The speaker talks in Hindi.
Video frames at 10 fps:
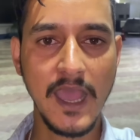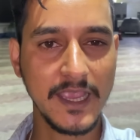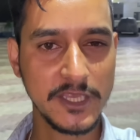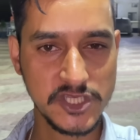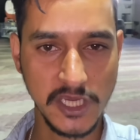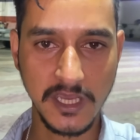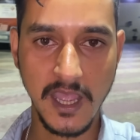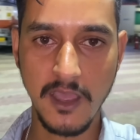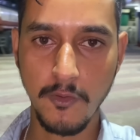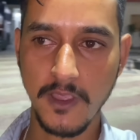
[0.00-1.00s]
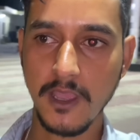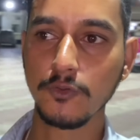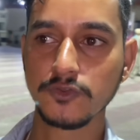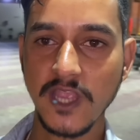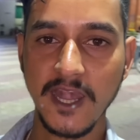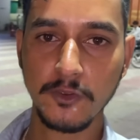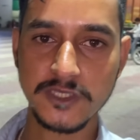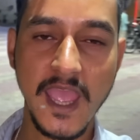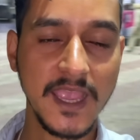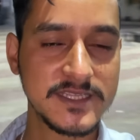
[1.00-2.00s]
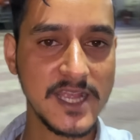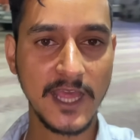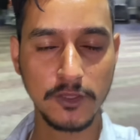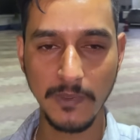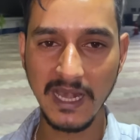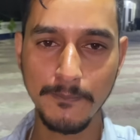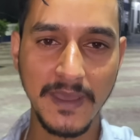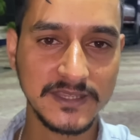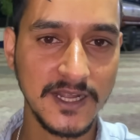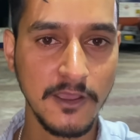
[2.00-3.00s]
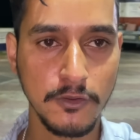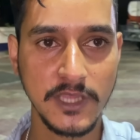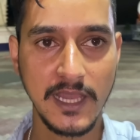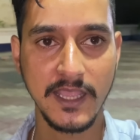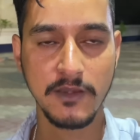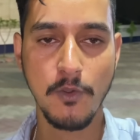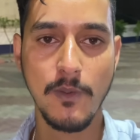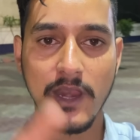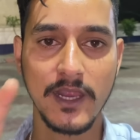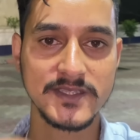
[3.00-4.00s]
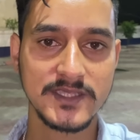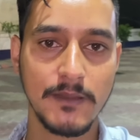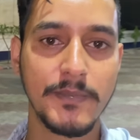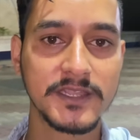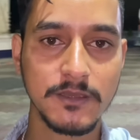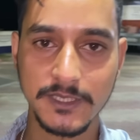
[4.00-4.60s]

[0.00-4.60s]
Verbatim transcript: आगे चिक्का हो गया उस साइड को जाएंगे जाना तो पहले पातड़ा को था लेकिन वो वाला रास्ता बंद